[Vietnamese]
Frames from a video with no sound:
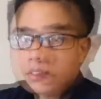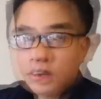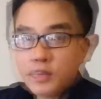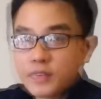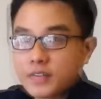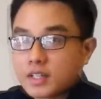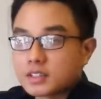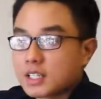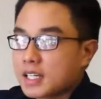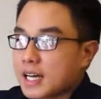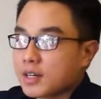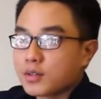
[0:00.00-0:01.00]
nói về phần
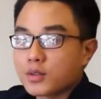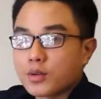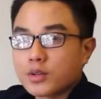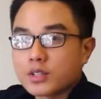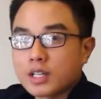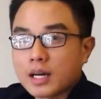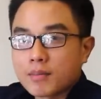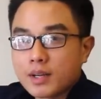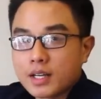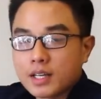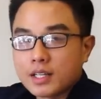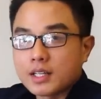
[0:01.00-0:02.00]
tính năng của chiếc
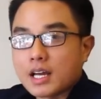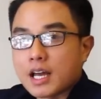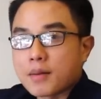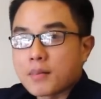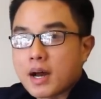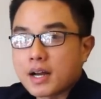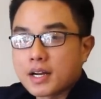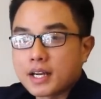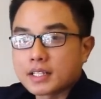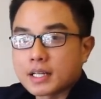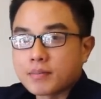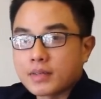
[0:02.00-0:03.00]
âm ly
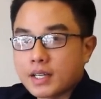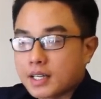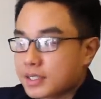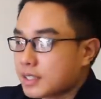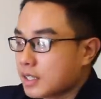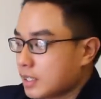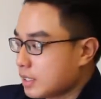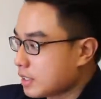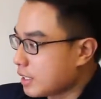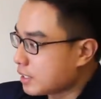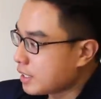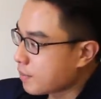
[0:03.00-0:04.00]
E3D 8000
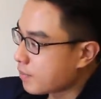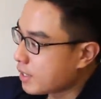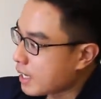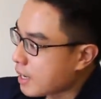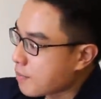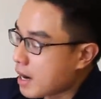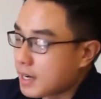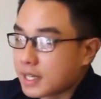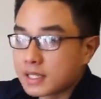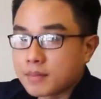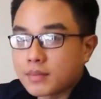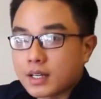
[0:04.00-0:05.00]
thì chiếc âm ly
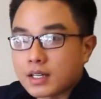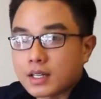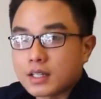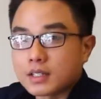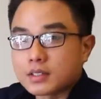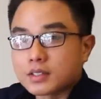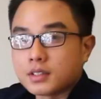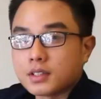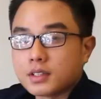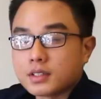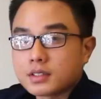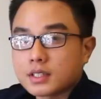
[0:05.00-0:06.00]
E3D 8000 này
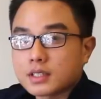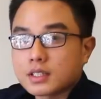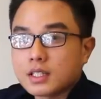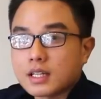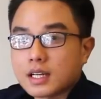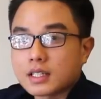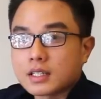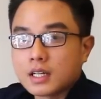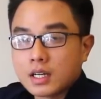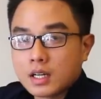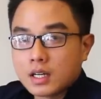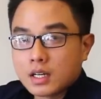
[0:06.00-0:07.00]
thừa hưởng các tính năng
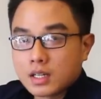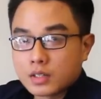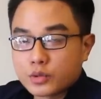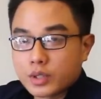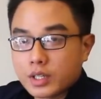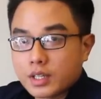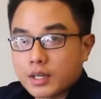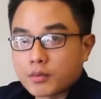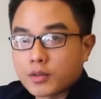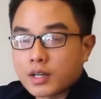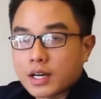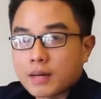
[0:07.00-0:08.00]
chuyên nghiệp
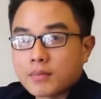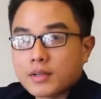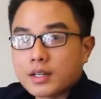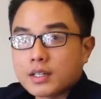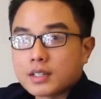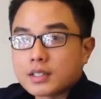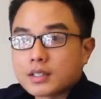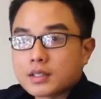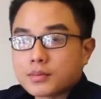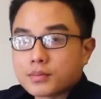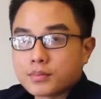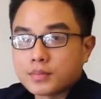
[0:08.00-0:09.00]
của các âm ly
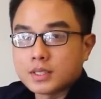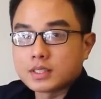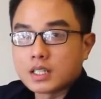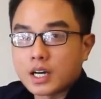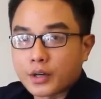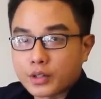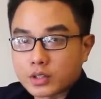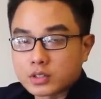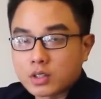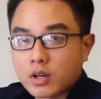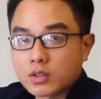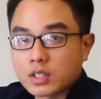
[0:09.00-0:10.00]
mixer kỹ thuật
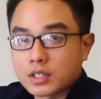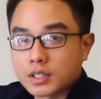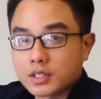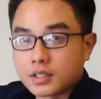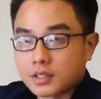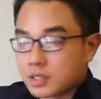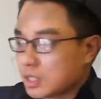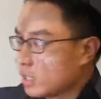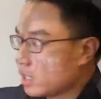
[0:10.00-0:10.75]
số trên thị trường